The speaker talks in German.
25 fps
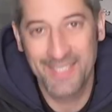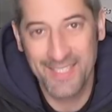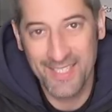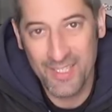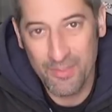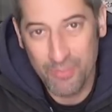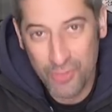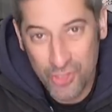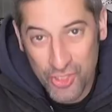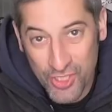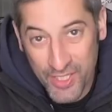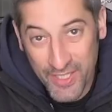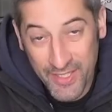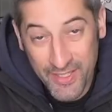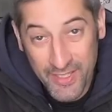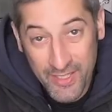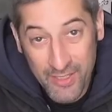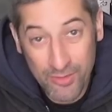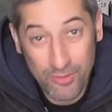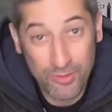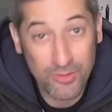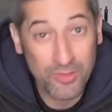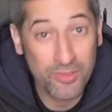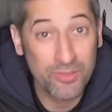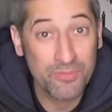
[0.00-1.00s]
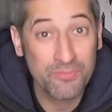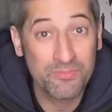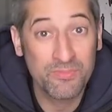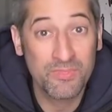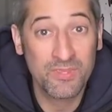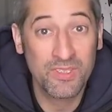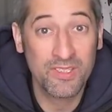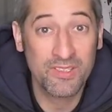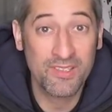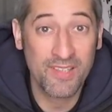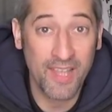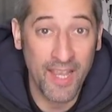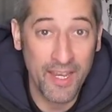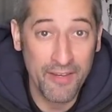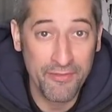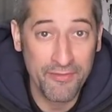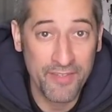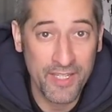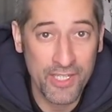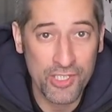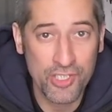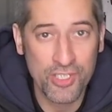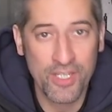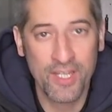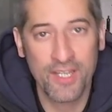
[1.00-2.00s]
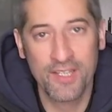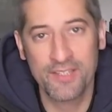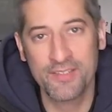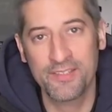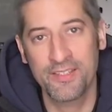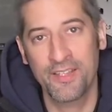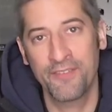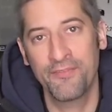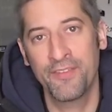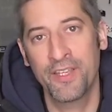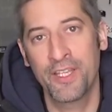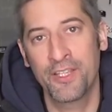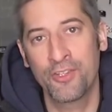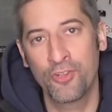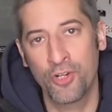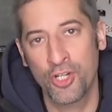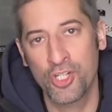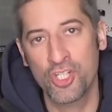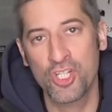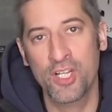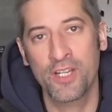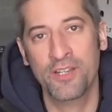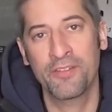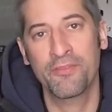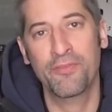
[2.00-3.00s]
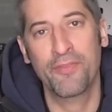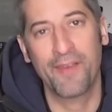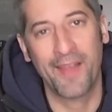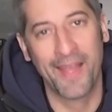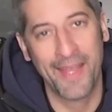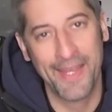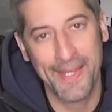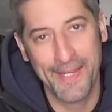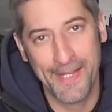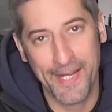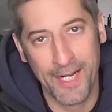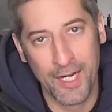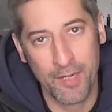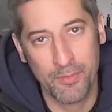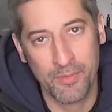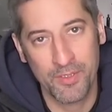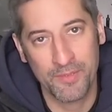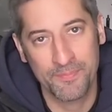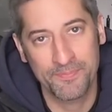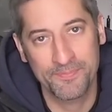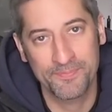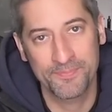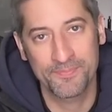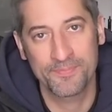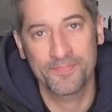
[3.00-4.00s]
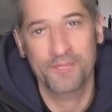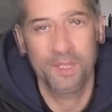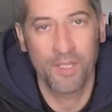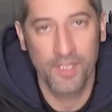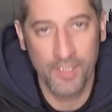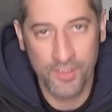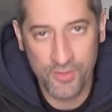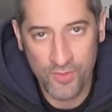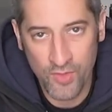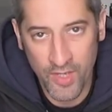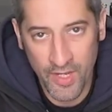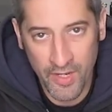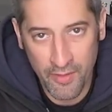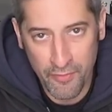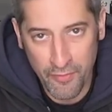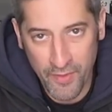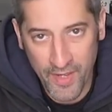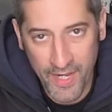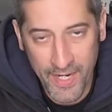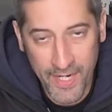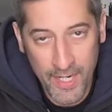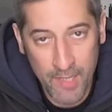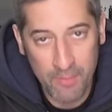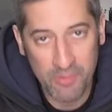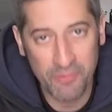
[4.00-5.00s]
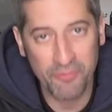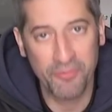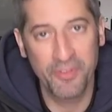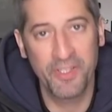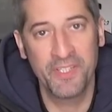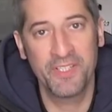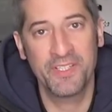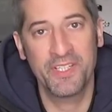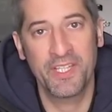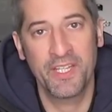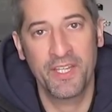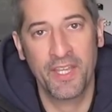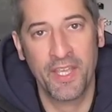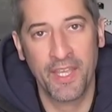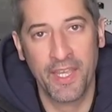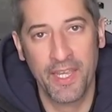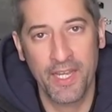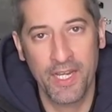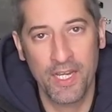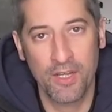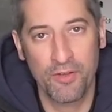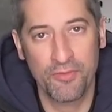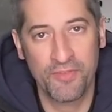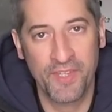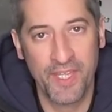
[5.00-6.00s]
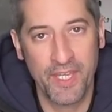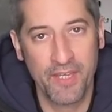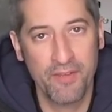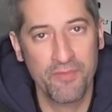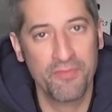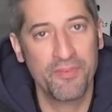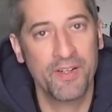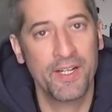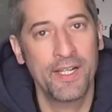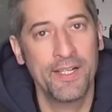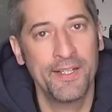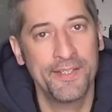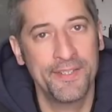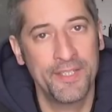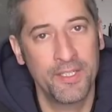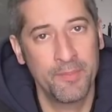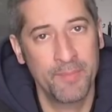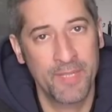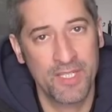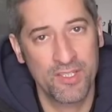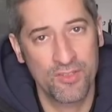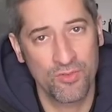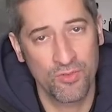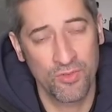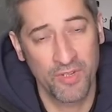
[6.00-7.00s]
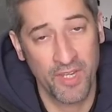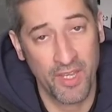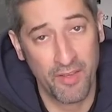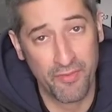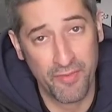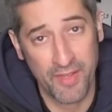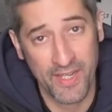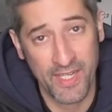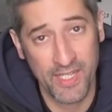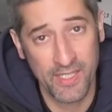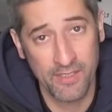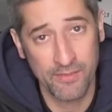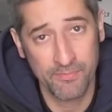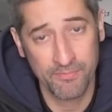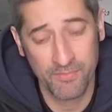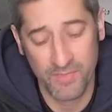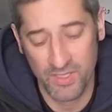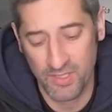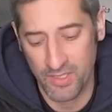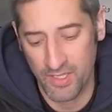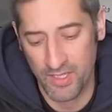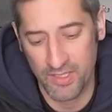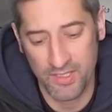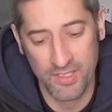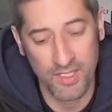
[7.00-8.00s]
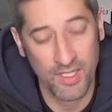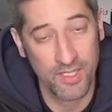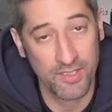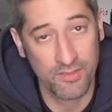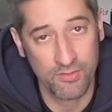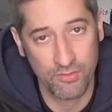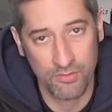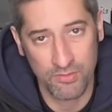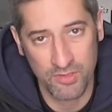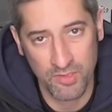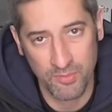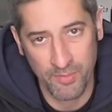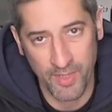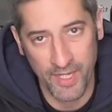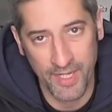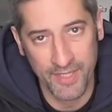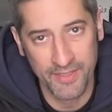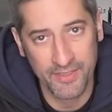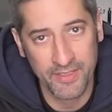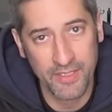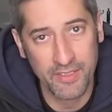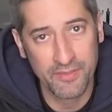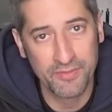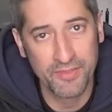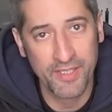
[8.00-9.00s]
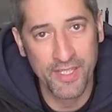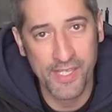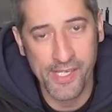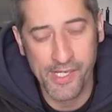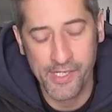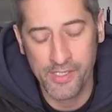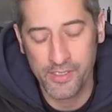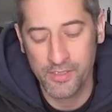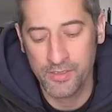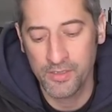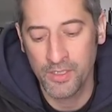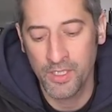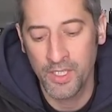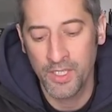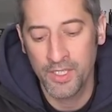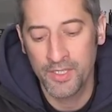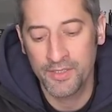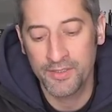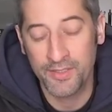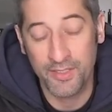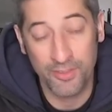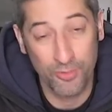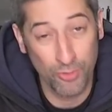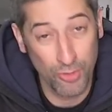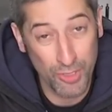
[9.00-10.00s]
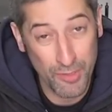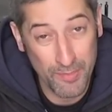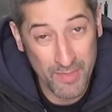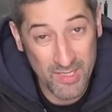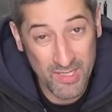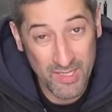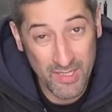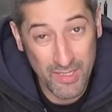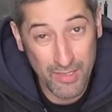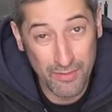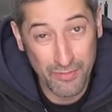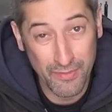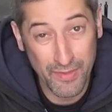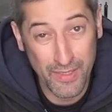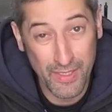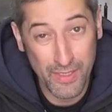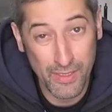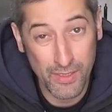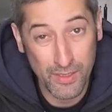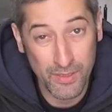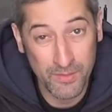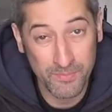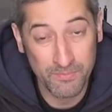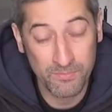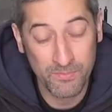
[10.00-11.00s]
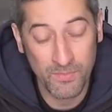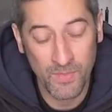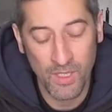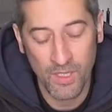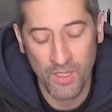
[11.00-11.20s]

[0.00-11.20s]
Diese Bestätigung des Reifenherstellers nennen wir in Deutschland Freigabe. In so einer Freigabe findet ihr in der Regel auf jeden Fall Dimensionen der Felge, das heißt also die Breite der Felge, den Durchmesser der Felge,